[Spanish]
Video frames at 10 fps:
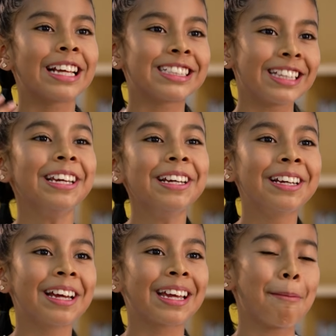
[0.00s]
Sé
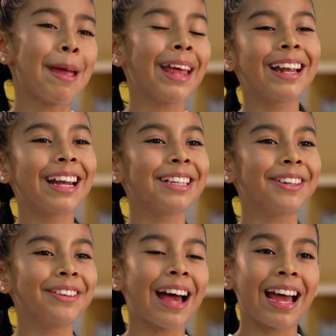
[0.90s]
que mi
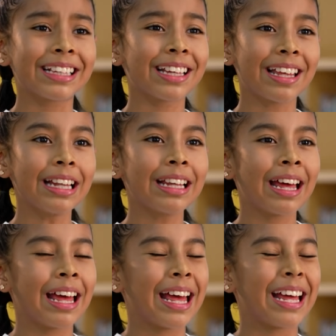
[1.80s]
generación a esa edad
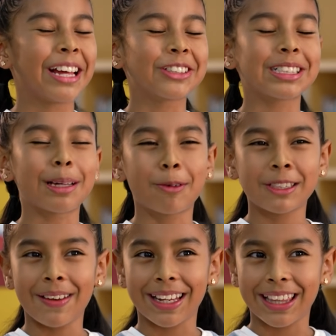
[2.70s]
nos estamos
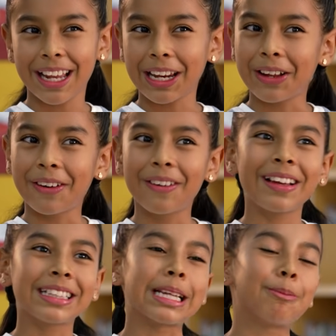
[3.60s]
divirtiendo,
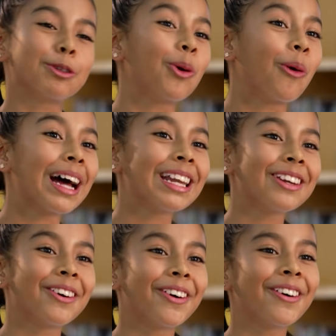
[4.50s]
estamos
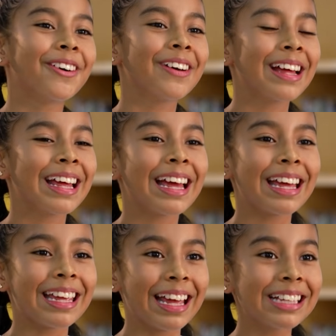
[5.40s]
jugando
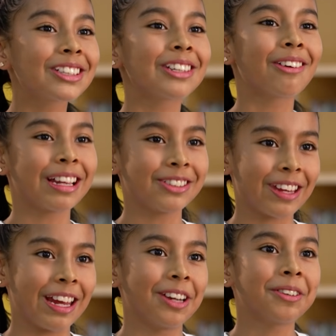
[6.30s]
y eso es lo que yo
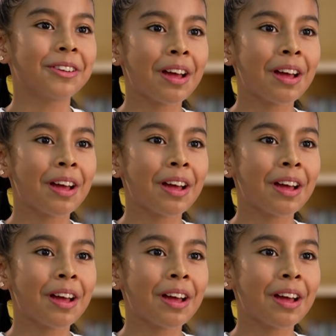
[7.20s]
quiero,